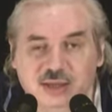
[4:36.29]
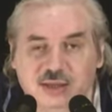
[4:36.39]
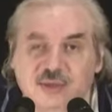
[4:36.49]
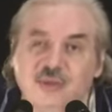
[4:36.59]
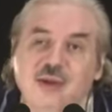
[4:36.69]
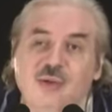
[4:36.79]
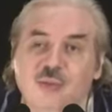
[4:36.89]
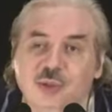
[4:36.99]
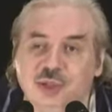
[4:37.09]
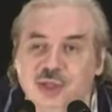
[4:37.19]
кого вы
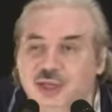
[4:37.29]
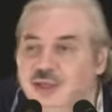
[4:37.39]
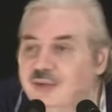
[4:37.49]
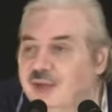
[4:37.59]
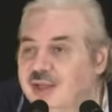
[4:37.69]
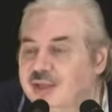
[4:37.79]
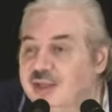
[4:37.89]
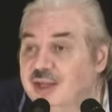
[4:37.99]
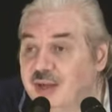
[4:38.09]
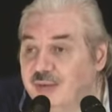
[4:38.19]
почитаете, является
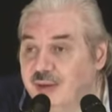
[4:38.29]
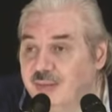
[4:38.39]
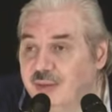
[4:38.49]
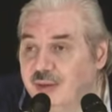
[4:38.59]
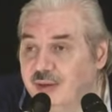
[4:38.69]
дьяволом.